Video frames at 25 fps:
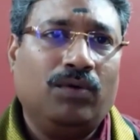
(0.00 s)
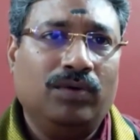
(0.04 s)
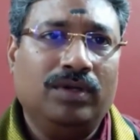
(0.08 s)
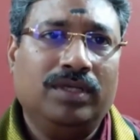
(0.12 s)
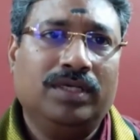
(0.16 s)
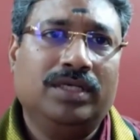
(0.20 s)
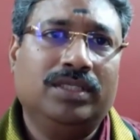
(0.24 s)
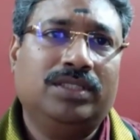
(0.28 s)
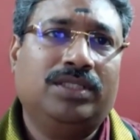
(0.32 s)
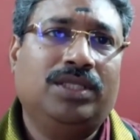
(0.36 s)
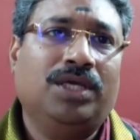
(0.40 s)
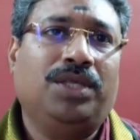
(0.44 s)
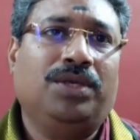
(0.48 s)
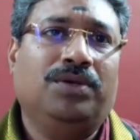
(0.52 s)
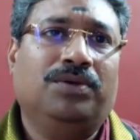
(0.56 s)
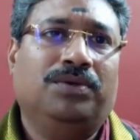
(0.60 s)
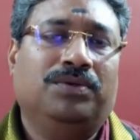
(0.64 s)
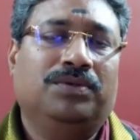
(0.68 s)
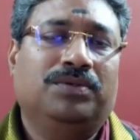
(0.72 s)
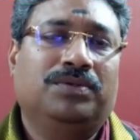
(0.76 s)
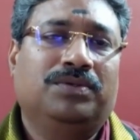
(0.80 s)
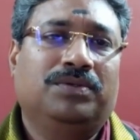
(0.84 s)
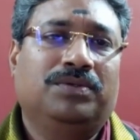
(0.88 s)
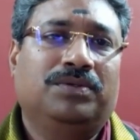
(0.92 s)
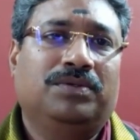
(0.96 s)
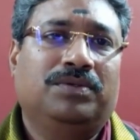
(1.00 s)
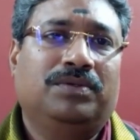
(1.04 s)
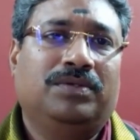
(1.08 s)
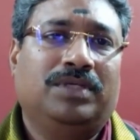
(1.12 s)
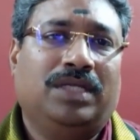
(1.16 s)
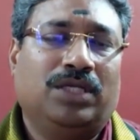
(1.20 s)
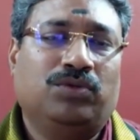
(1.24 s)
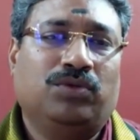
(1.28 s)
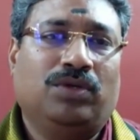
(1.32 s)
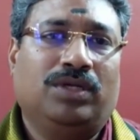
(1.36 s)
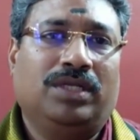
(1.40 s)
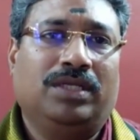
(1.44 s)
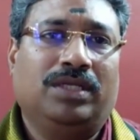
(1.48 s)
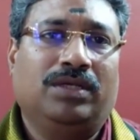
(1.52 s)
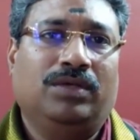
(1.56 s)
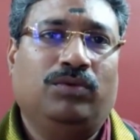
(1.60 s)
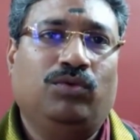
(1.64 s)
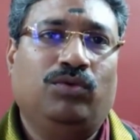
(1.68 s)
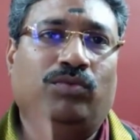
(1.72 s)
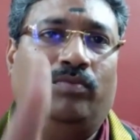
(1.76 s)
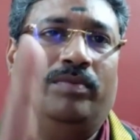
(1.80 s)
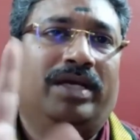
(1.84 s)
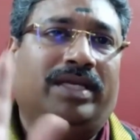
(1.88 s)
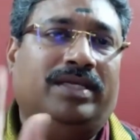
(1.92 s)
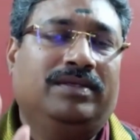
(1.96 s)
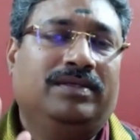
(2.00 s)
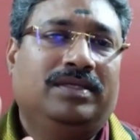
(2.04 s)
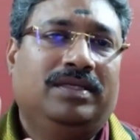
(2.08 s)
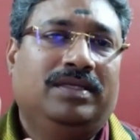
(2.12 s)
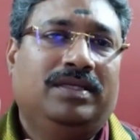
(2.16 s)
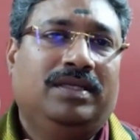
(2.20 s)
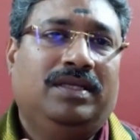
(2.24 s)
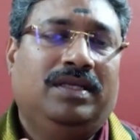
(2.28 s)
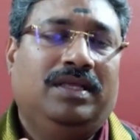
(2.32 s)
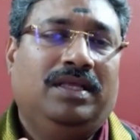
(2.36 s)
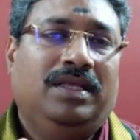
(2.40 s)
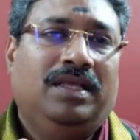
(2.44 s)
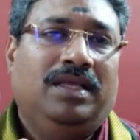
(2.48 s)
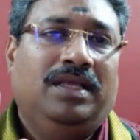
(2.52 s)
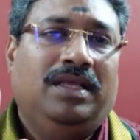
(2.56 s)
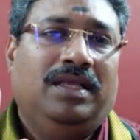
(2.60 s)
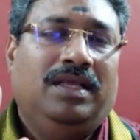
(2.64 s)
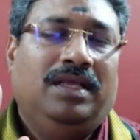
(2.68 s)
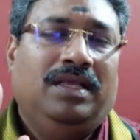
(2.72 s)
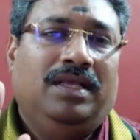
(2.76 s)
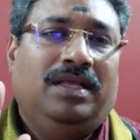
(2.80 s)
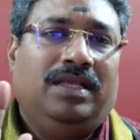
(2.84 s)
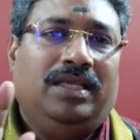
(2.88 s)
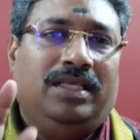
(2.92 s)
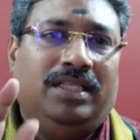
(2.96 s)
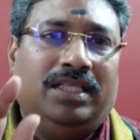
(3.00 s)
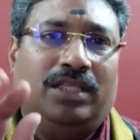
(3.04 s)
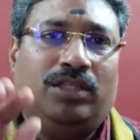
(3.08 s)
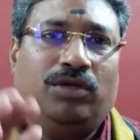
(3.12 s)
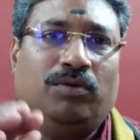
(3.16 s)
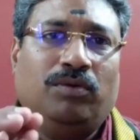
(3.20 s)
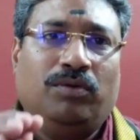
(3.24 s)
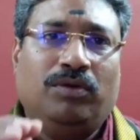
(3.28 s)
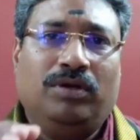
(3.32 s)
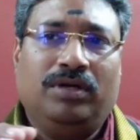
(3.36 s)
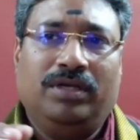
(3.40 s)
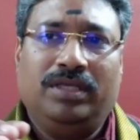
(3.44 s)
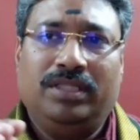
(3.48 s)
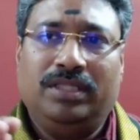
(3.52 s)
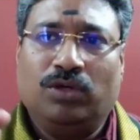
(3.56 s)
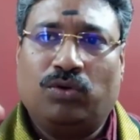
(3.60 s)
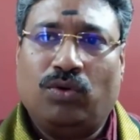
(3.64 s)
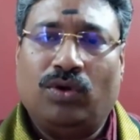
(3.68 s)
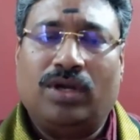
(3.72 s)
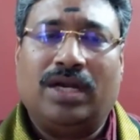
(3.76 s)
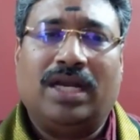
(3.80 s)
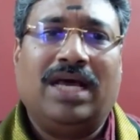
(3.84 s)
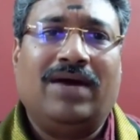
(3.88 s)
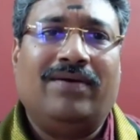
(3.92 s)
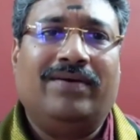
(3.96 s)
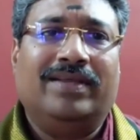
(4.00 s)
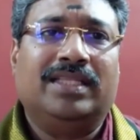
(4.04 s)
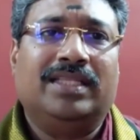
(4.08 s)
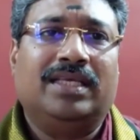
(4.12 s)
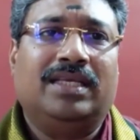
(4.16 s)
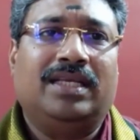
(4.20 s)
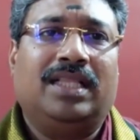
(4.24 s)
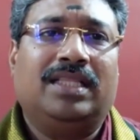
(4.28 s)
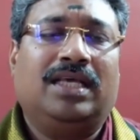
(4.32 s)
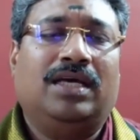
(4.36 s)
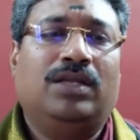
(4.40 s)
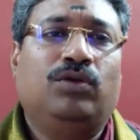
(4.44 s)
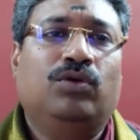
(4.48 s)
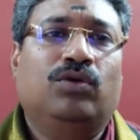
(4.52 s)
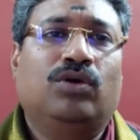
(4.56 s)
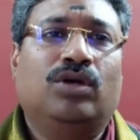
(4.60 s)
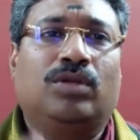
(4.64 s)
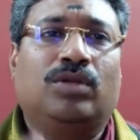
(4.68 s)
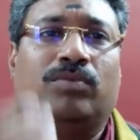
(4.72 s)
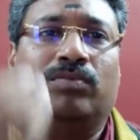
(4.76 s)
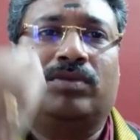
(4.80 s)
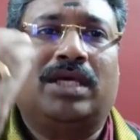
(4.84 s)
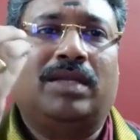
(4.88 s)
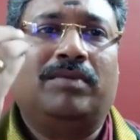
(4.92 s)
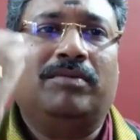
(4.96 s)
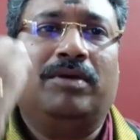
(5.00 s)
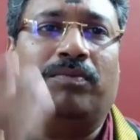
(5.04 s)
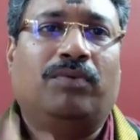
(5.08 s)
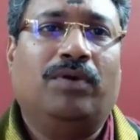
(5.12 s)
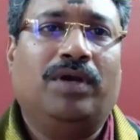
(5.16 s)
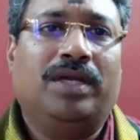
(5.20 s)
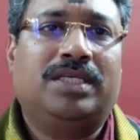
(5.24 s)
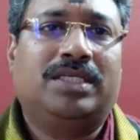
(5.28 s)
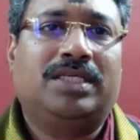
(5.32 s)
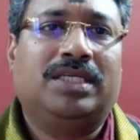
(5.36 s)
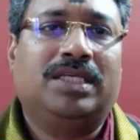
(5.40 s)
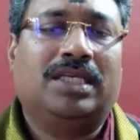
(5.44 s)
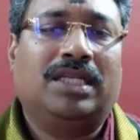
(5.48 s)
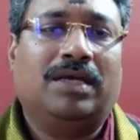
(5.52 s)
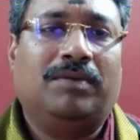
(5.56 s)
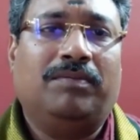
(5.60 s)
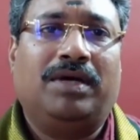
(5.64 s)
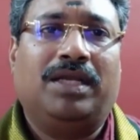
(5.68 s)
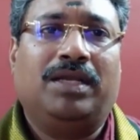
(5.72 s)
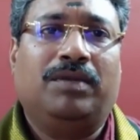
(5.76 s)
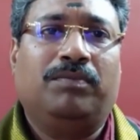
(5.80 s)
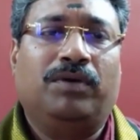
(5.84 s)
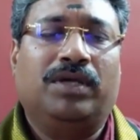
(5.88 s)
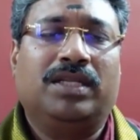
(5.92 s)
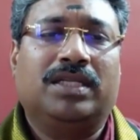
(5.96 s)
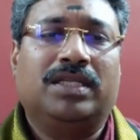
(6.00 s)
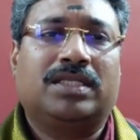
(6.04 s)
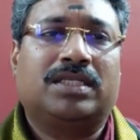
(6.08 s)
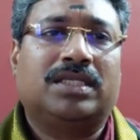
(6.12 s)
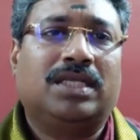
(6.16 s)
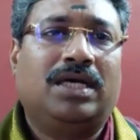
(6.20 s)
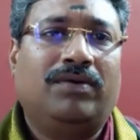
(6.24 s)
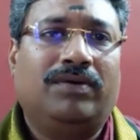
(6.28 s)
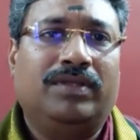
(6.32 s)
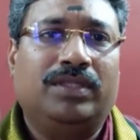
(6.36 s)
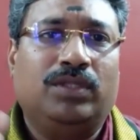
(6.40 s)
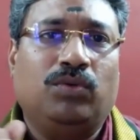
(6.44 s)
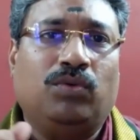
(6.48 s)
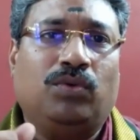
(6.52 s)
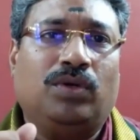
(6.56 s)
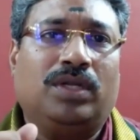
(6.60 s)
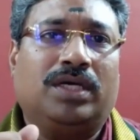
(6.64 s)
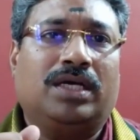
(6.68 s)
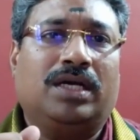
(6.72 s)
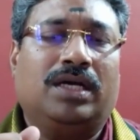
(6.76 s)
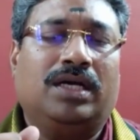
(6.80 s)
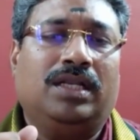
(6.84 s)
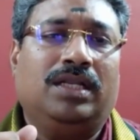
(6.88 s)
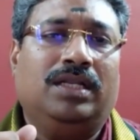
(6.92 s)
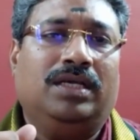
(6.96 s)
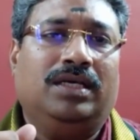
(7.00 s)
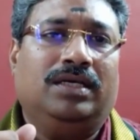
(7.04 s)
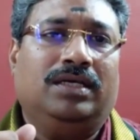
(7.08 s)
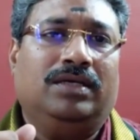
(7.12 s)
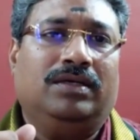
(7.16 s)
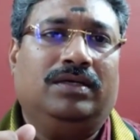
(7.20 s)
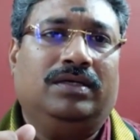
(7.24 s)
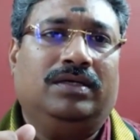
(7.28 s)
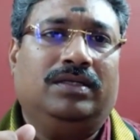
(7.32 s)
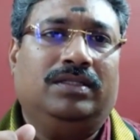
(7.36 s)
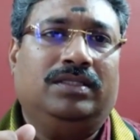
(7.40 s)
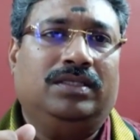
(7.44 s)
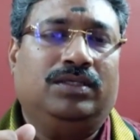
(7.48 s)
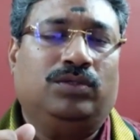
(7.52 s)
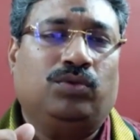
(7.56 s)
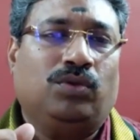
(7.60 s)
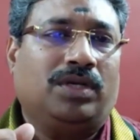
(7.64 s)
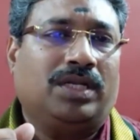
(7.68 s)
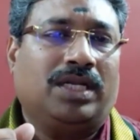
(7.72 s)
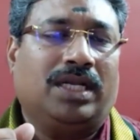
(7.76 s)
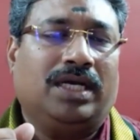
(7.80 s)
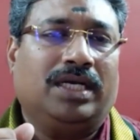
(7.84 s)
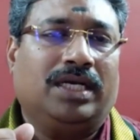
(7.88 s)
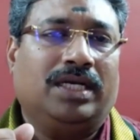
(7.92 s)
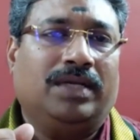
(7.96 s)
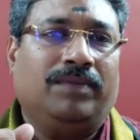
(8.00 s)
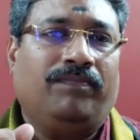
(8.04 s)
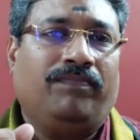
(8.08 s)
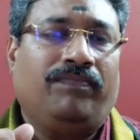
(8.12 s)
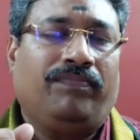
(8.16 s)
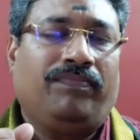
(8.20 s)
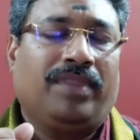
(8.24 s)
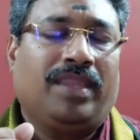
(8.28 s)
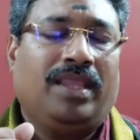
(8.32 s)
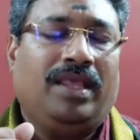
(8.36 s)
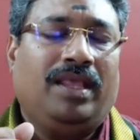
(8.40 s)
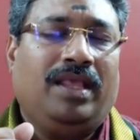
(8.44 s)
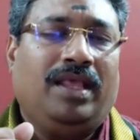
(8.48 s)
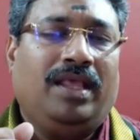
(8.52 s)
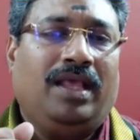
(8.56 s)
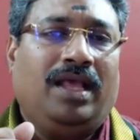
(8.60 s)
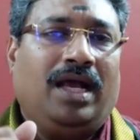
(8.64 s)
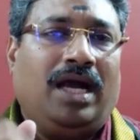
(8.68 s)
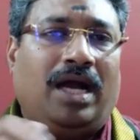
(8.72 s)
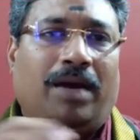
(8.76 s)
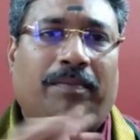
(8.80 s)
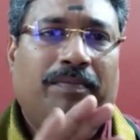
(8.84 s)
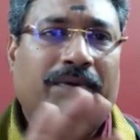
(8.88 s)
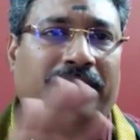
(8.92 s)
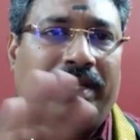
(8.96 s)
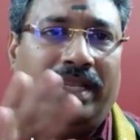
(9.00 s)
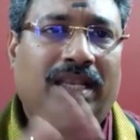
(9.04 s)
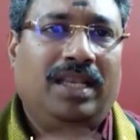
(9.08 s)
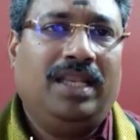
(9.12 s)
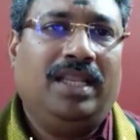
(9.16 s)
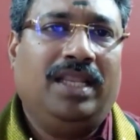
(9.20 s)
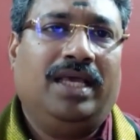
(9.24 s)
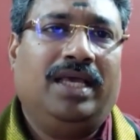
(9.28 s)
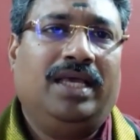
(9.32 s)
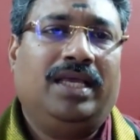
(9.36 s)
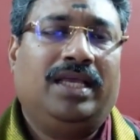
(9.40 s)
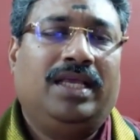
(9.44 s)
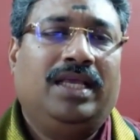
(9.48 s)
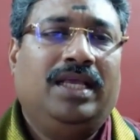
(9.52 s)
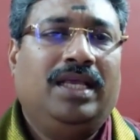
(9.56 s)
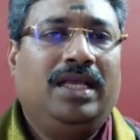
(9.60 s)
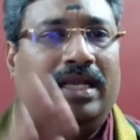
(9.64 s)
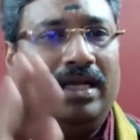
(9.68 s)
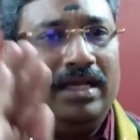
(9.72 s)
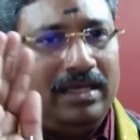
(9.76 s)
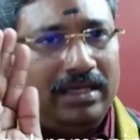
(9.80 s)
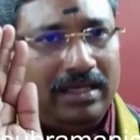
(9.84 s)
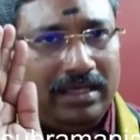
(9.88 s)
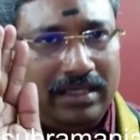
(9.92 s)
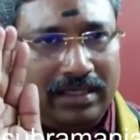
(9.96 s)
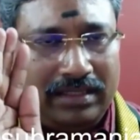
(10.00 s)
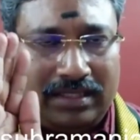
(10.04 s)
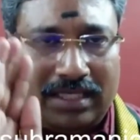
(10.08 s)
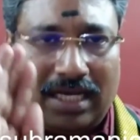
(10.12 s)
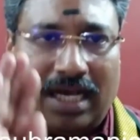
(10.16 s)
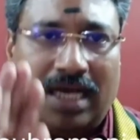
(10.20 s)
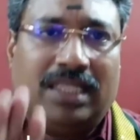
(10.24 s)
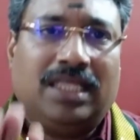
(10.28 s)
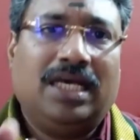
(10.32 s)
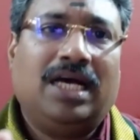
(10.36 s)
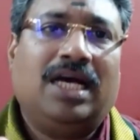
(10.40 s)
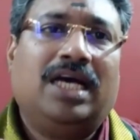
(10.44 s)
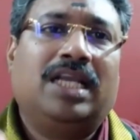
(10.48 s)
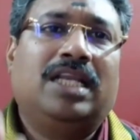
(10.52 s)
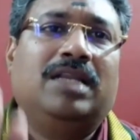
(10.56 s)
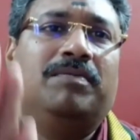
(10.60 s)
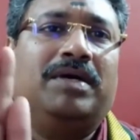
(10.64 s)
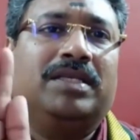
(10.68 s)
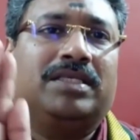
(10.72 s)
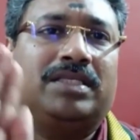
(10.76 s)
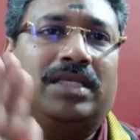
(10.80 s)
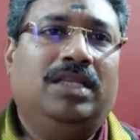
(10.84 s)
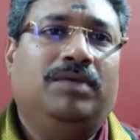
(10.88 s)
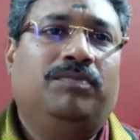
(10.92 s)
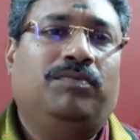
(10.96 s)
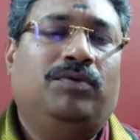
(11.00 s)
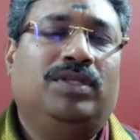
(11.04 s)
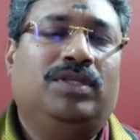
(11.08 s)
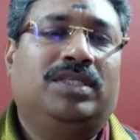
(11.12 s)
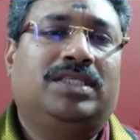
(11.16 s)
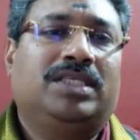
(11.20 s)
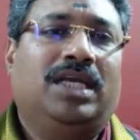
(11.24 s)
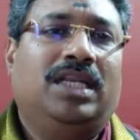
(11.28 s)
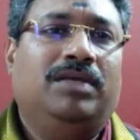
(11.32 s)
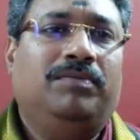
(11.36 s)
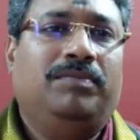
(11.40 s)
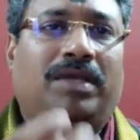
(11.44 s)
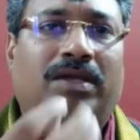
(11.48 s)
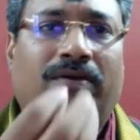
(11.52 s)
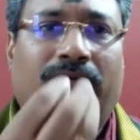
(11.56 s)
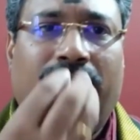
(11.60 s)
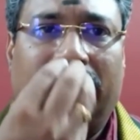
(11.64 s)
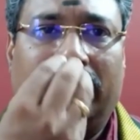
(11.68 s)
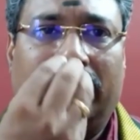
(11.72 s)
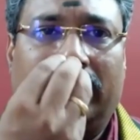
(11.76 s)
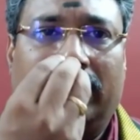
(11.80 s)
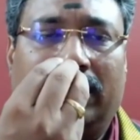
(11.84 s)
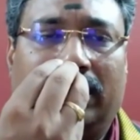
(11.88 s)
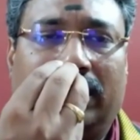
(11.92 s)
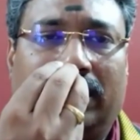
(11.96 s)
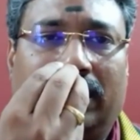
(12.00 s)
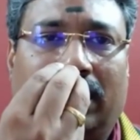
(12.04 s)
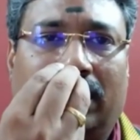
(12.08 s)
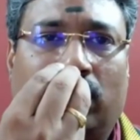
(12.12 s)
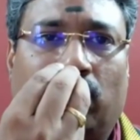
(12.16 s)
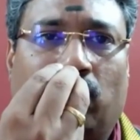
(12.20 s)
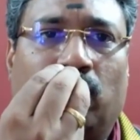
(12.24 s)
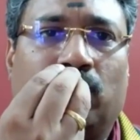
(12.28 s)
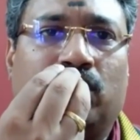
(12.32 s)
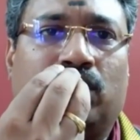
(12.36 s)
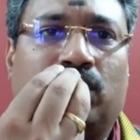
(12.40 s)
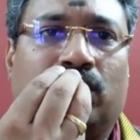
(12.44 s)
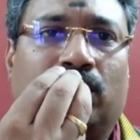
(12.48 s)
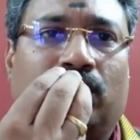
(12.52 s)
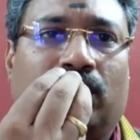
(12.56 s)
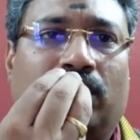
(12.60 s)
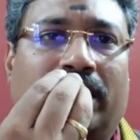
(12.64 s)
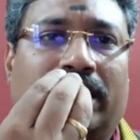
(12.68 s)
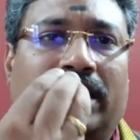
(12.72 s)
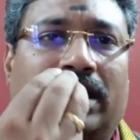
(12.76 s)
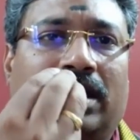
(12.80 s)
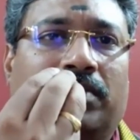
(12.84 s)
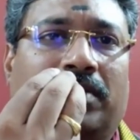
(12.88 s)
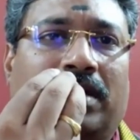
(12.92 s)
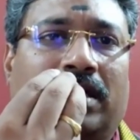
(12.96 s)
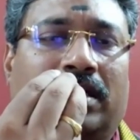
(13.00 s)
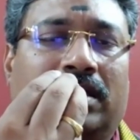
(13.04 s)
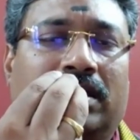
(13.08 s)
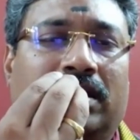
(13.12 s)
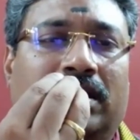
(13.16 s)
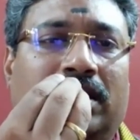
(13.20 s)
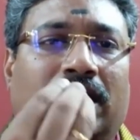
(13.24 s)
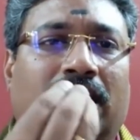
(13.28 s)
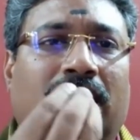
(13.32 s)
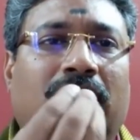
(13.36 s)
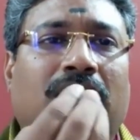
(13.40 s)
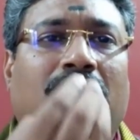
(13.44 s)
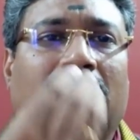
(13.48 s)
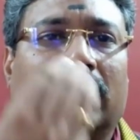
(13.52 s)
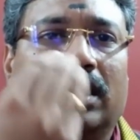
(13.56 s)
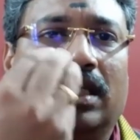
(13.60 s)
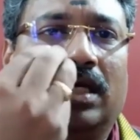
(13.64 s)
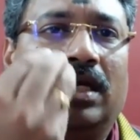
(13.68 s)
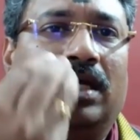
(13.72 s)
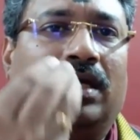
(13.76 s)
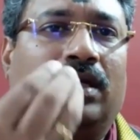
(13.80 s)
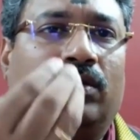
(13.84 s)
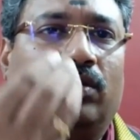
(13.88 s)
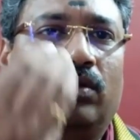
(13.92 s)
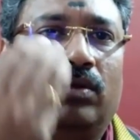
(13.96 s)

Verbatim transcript: அவங்களுக்கு தெரியும் நான் சொல்கிறது உண்மை இது ஏதோ இந்த கொரோனா வந்ததுனால தான் நுகரும் தன்மை போயிடுச்சுன்ற மாதிரி பெருசாக வந்து ஊடகங்களில் வந்து சொல்கிறாங்க அப்படி இல்லை சாதாரணமாக சளி பிடிச்சாலுமே வந்து அது கொஞ்சம் அதிகமாக இருந்ததுனாக்கா அந்த